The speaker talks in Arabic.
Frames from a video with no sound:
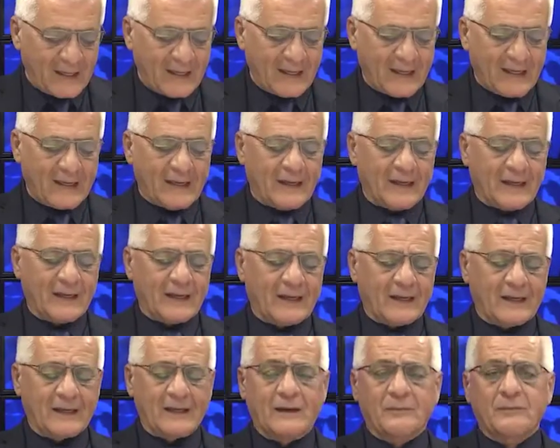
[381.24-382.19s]
آه،
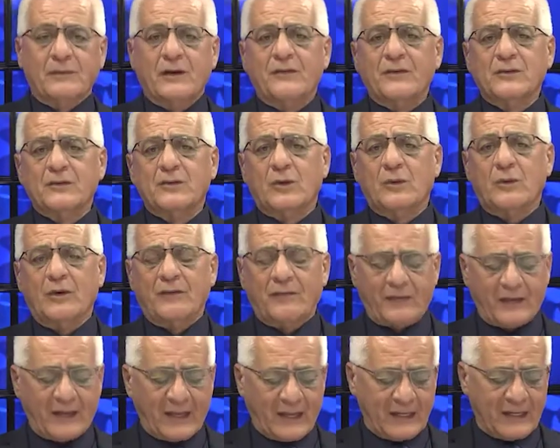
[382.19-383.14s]
آه، بروفيسور
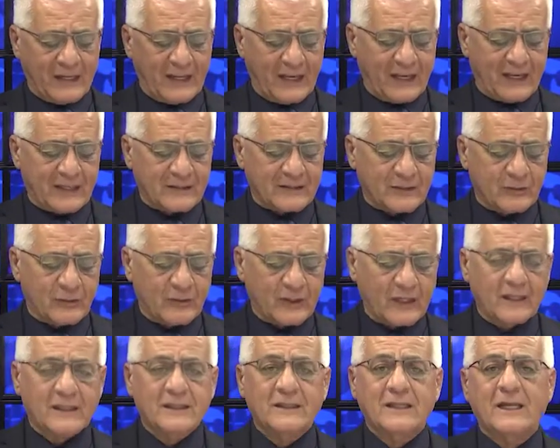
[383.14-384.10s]
وفاء إلياس
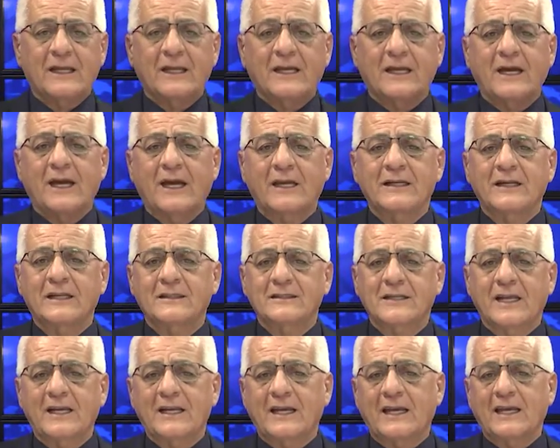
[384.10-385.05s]
نريد آه، أن
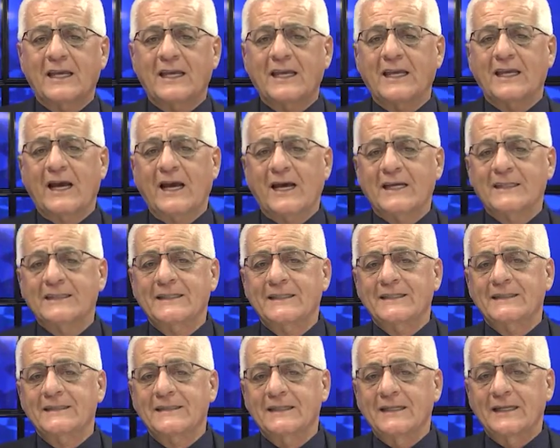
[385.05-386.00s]
نسألك
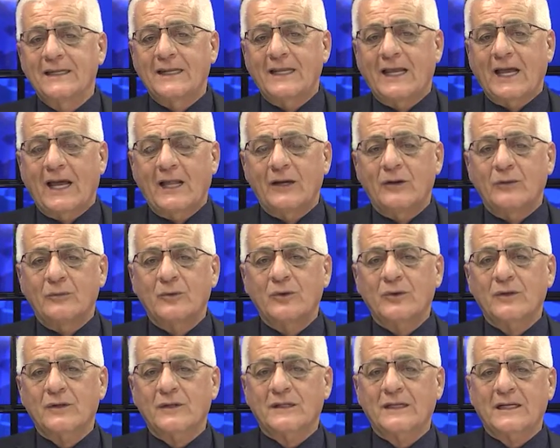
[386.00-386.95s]
عن
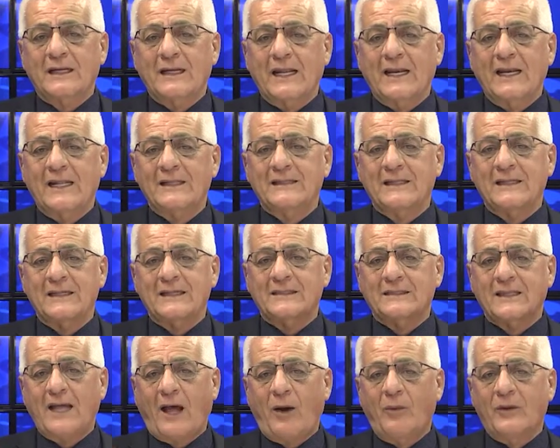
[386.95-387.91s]
الأمور التي
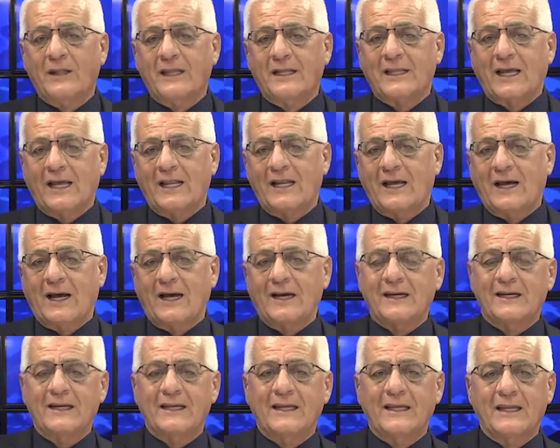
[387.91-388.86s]
استحوذت على
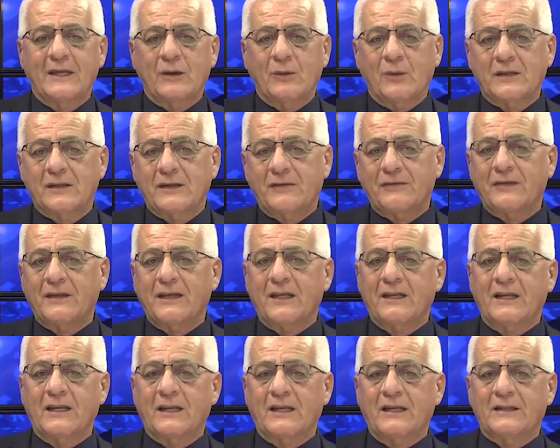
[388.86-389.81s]
عقله
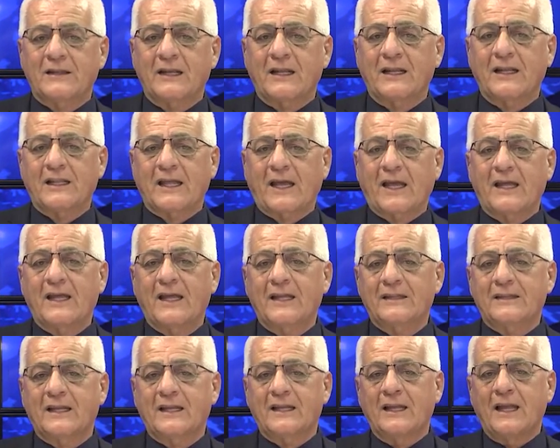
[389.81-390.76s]
وتفكيره طيلة
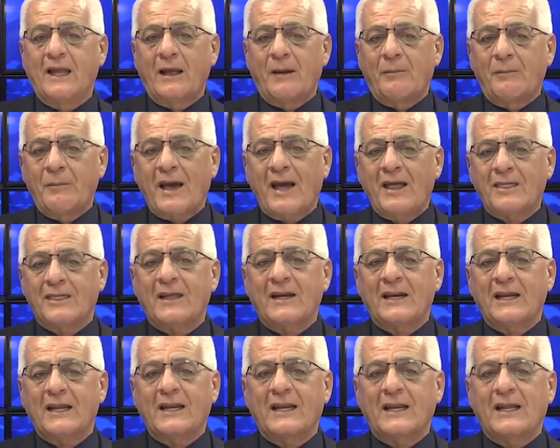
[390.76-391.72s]
حياته
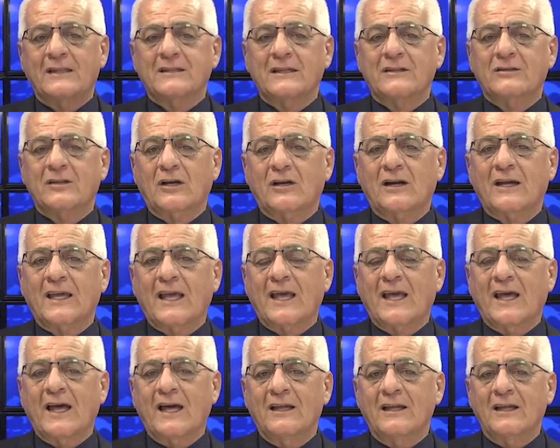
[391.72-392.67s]
مآثره التي
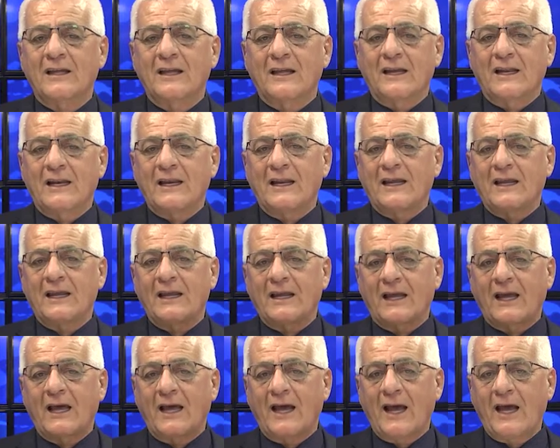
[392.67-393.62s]
تركها
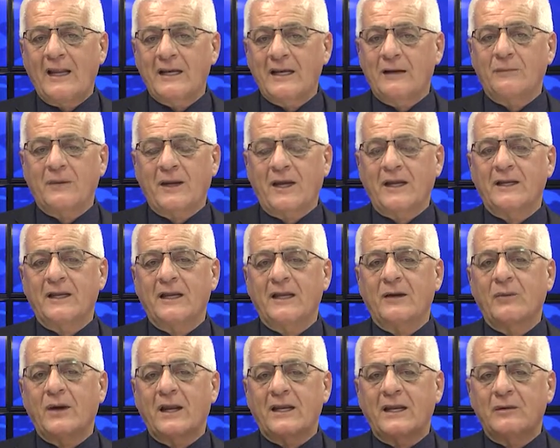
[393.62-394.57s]
لأهالي
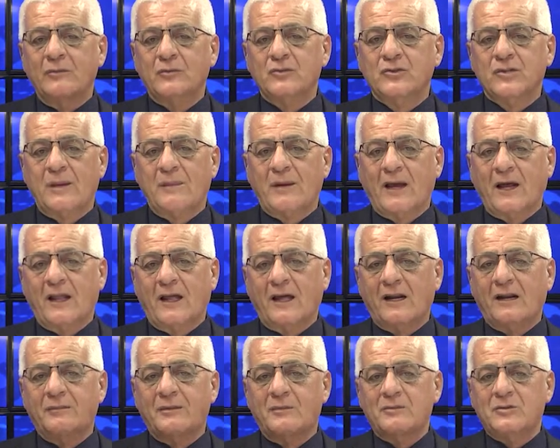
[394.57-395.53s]
البعنة وللمجتمع
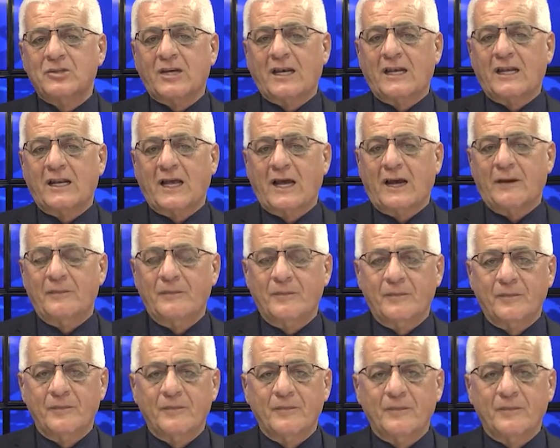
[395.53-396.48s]
العربي بشكل عام